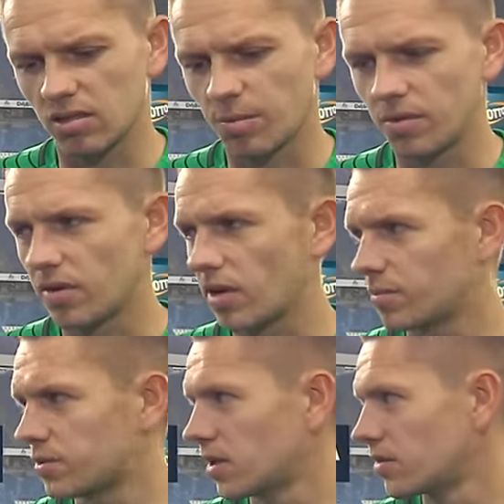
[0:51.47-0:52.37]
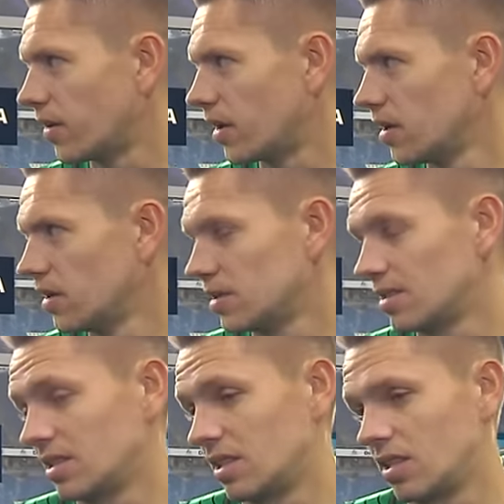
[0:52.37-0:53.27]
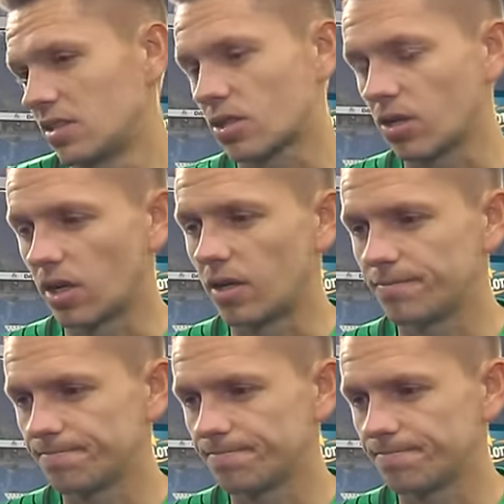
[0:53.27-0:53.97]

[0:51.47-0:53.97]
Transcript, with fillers: ta piła przyszła. Szkoda.